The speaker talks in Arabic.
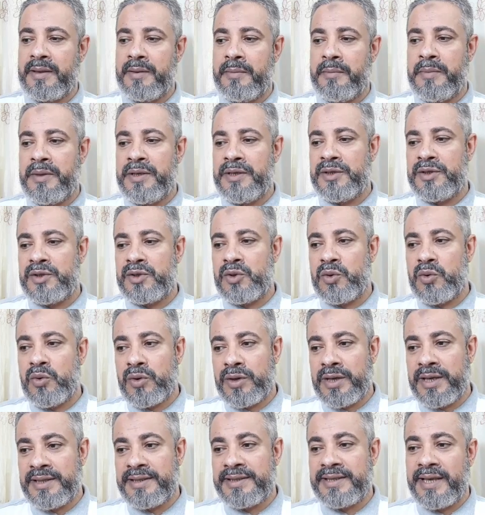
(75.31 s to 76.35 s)
من
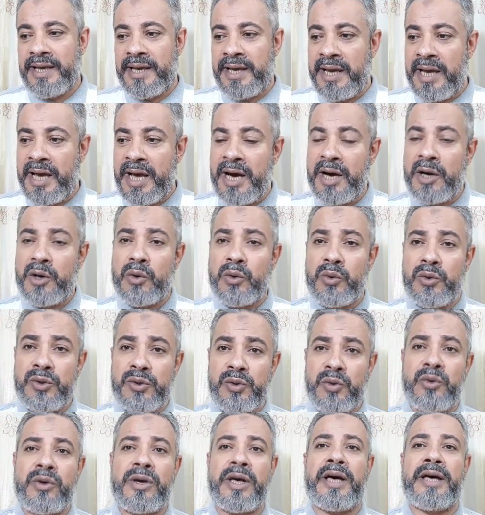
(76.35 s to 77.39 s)
زوجة اخو
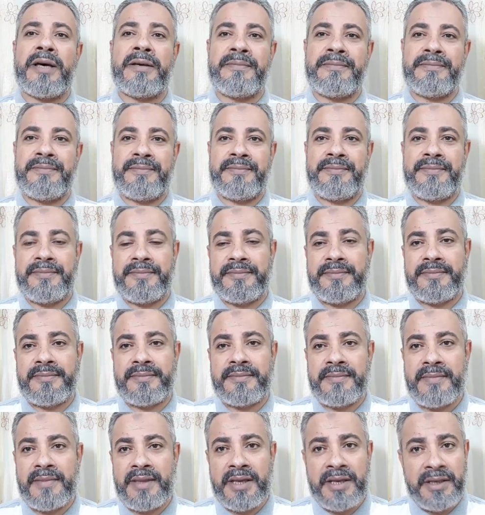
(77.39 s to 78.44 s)
زوجها
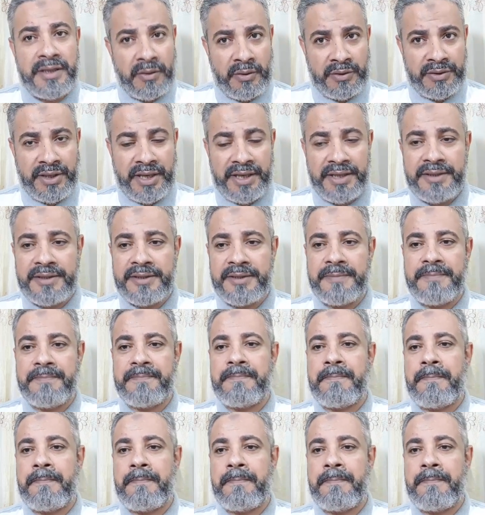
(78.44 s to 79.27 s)
كده وضحت